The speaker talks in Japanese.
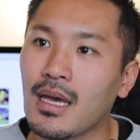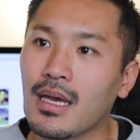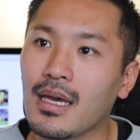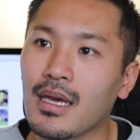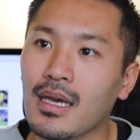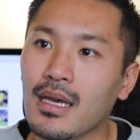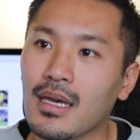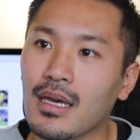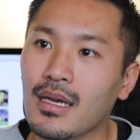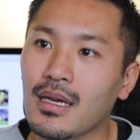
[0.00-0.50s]

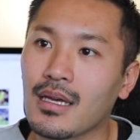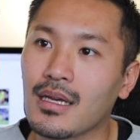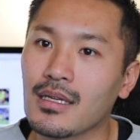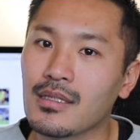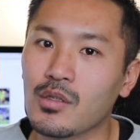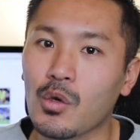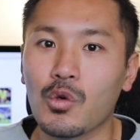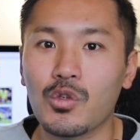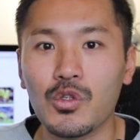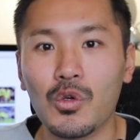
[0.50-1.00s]
えー、
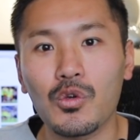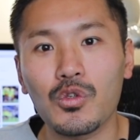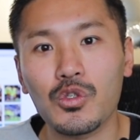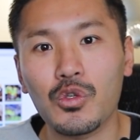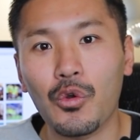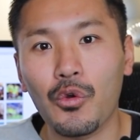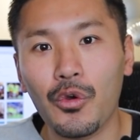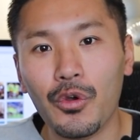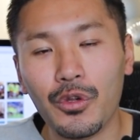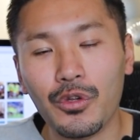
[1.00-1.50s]
そこそこ
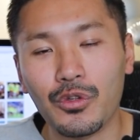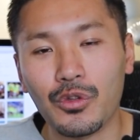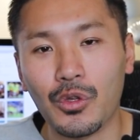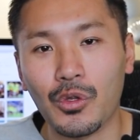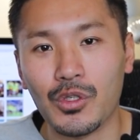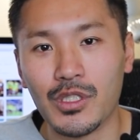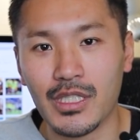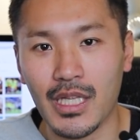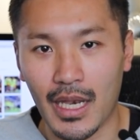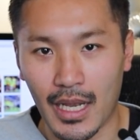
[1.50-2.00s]
揃える
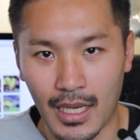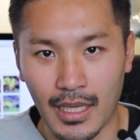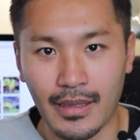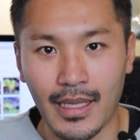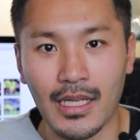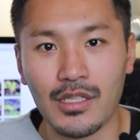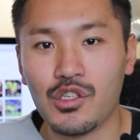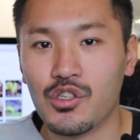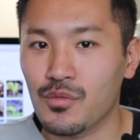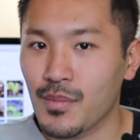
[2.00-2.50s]
としたら
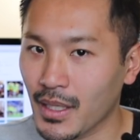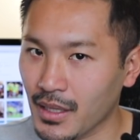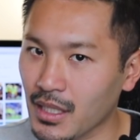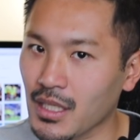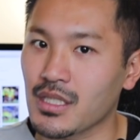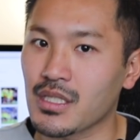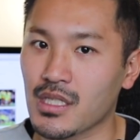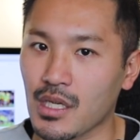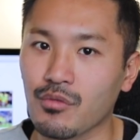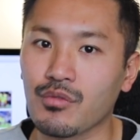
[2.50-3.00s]
何十万っ
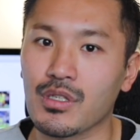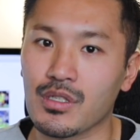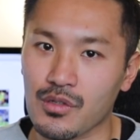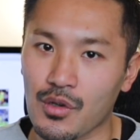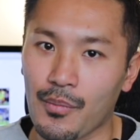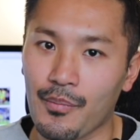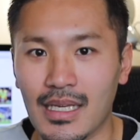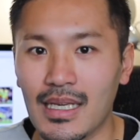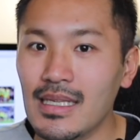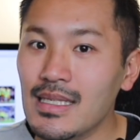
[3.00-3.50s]
ていっちゃうんです
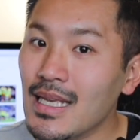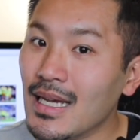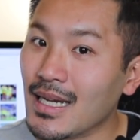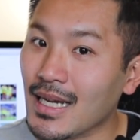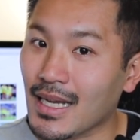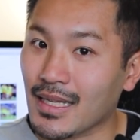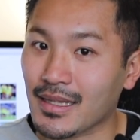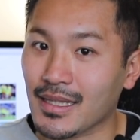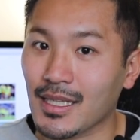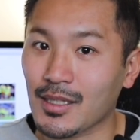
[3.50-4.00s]
よ。いざ
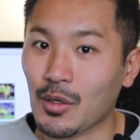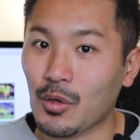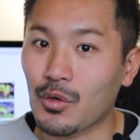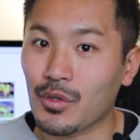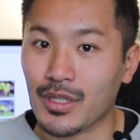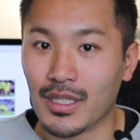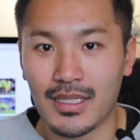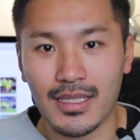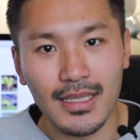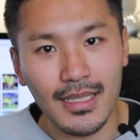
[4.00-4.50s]
買ったとこ
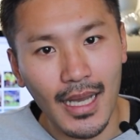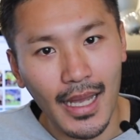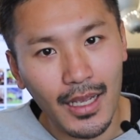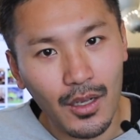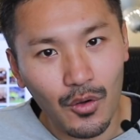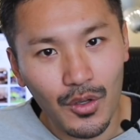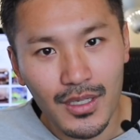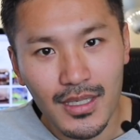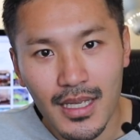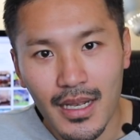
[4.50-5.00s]
ろで使い
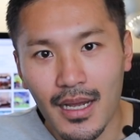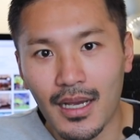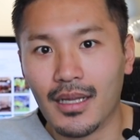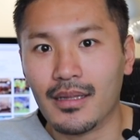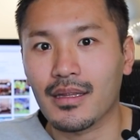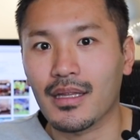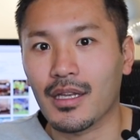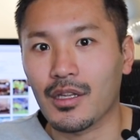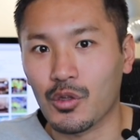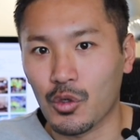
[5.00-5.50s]
こなせな
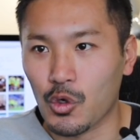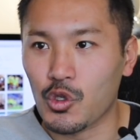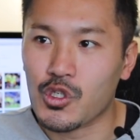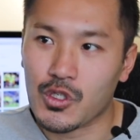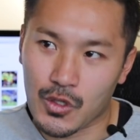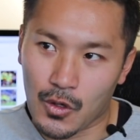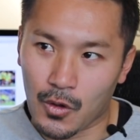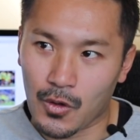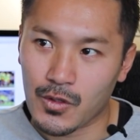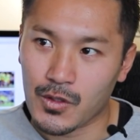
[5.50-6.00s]
かったらどう
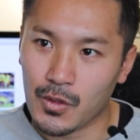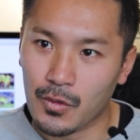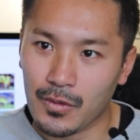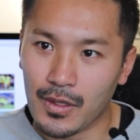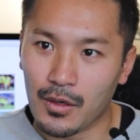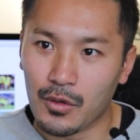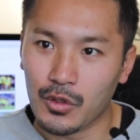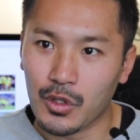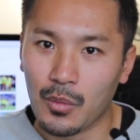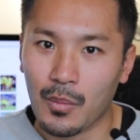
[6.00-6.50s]
しよう。そん
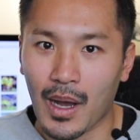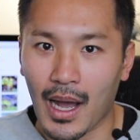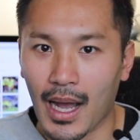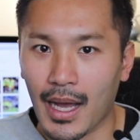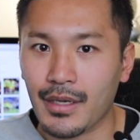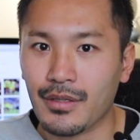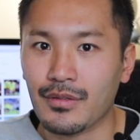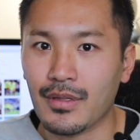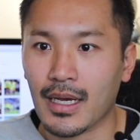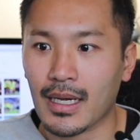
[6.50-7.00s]
なことも
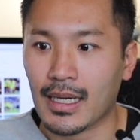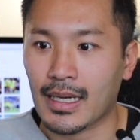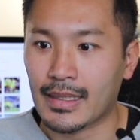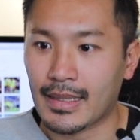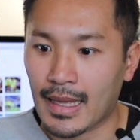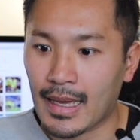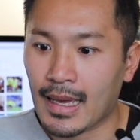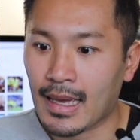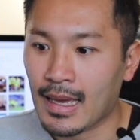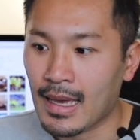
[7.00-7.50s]
ある中
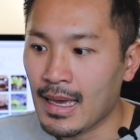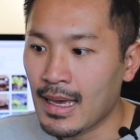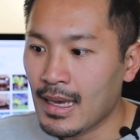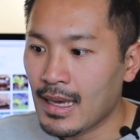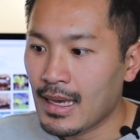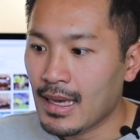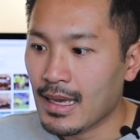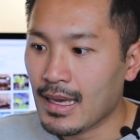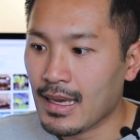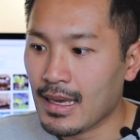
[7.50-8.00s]
で、
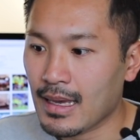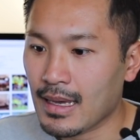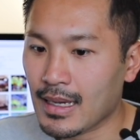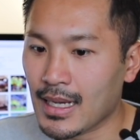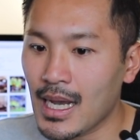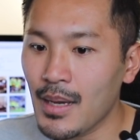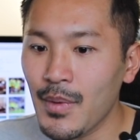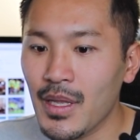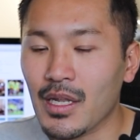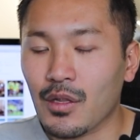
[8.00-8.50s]
えー、
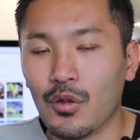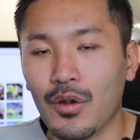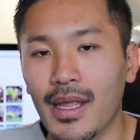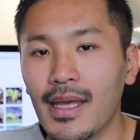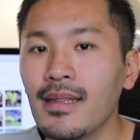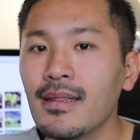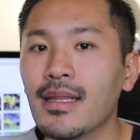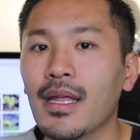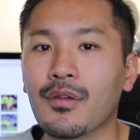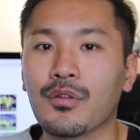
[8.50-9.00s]
カメラの
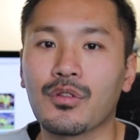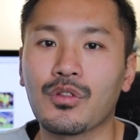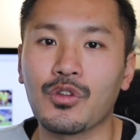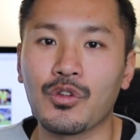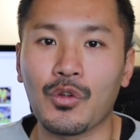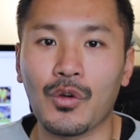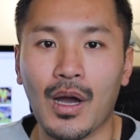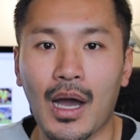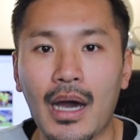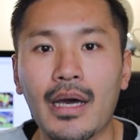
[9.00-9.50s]
レンタルって
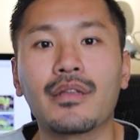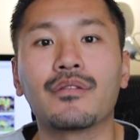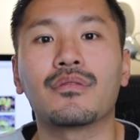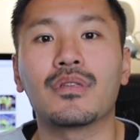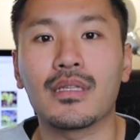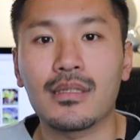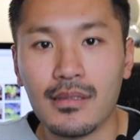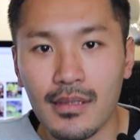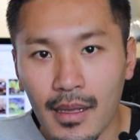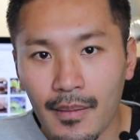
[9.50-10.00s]
いうのがあるん
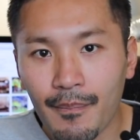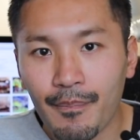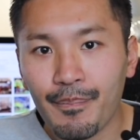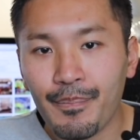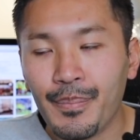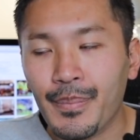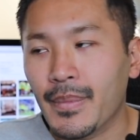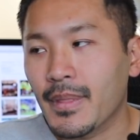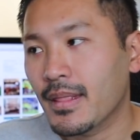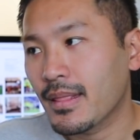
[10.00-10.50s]
ですね。
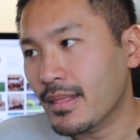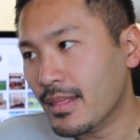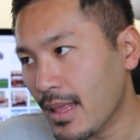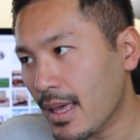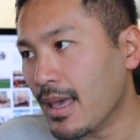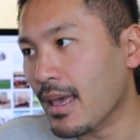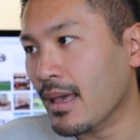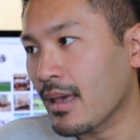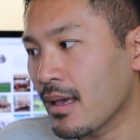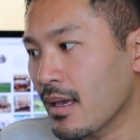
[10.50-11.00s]

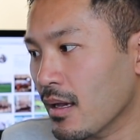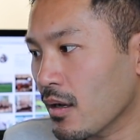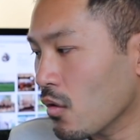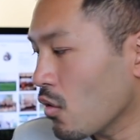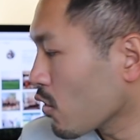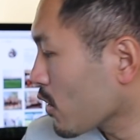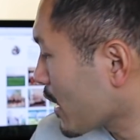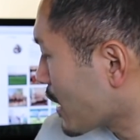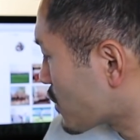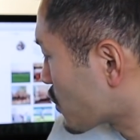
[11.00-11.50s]
で、
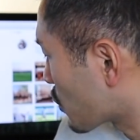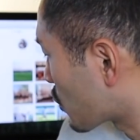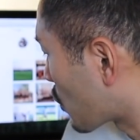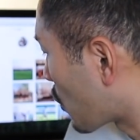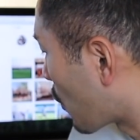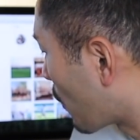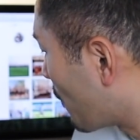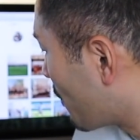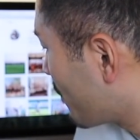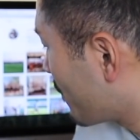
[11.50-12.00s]
今回ちょっ
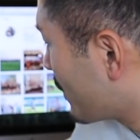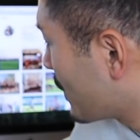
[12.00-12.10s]
と